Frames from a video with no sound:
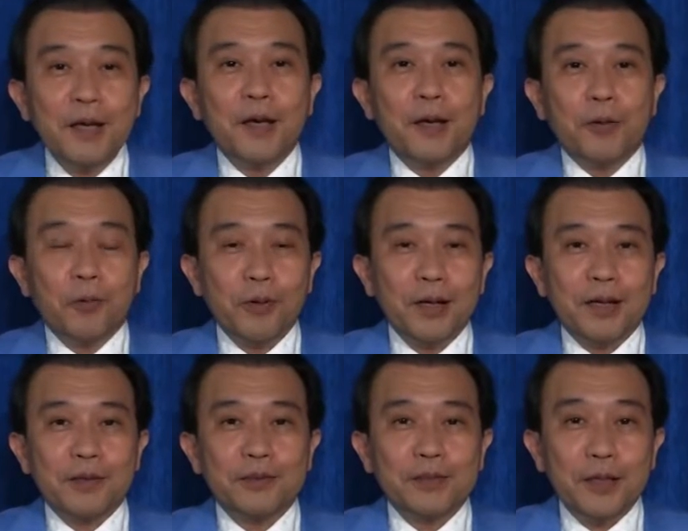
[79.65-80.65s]
えこの中か
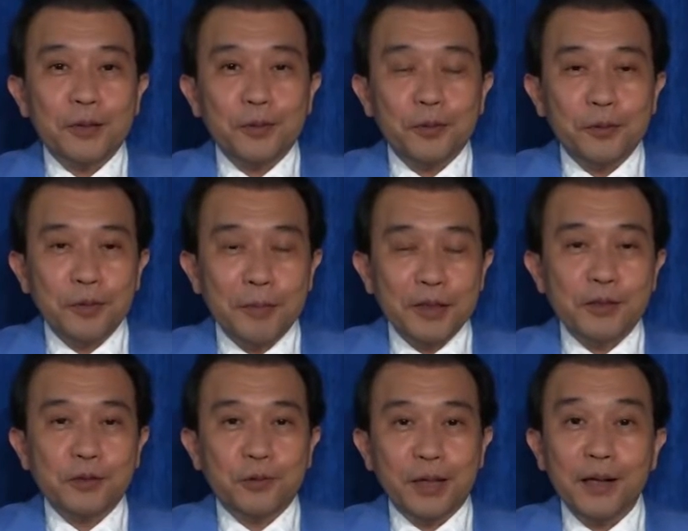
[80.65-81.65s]
ら好きな
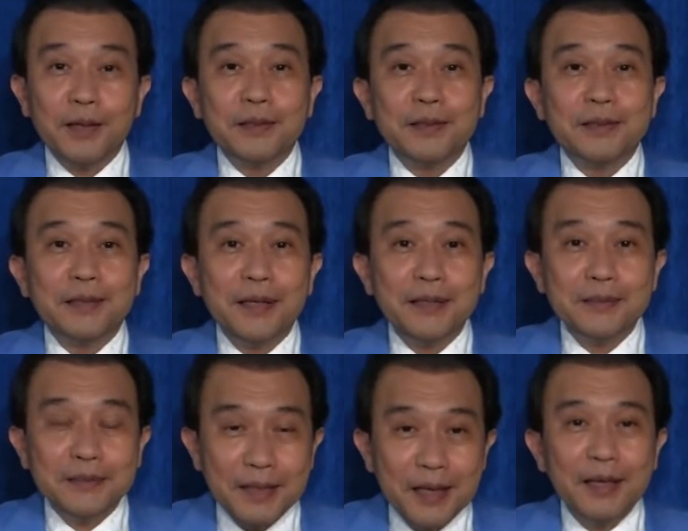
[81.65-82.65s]
マジックを選んでいただい
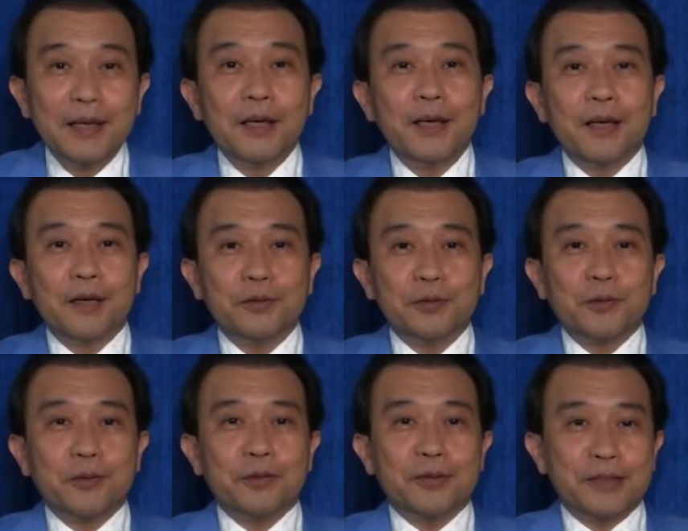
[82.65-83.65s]
て、え付
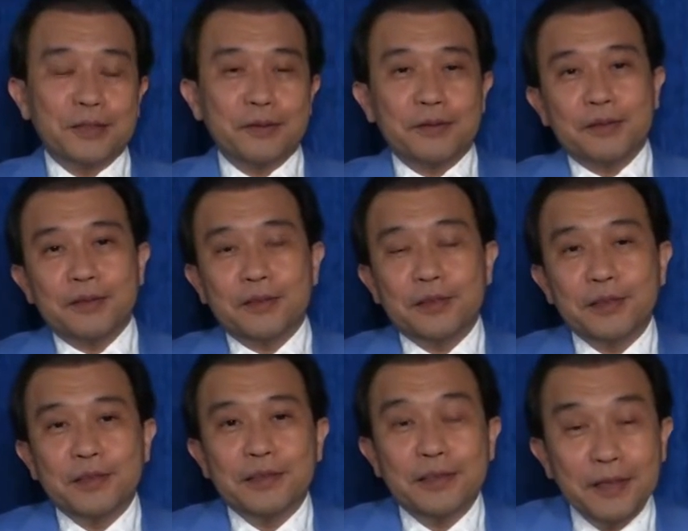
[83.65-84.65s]
属の、D、
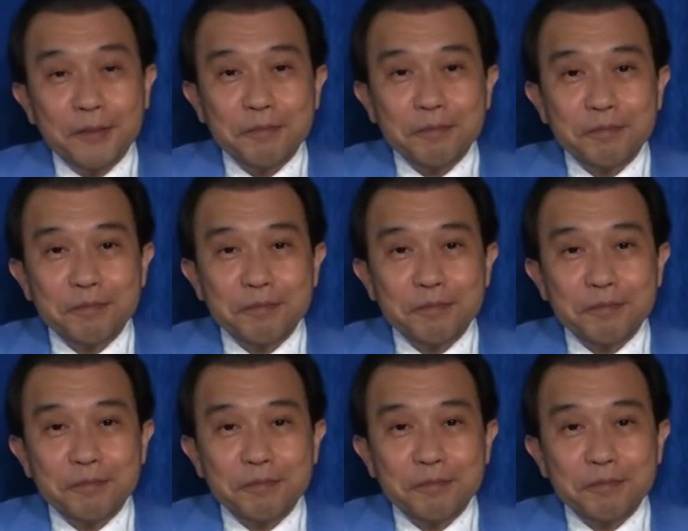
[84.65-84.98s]
CD で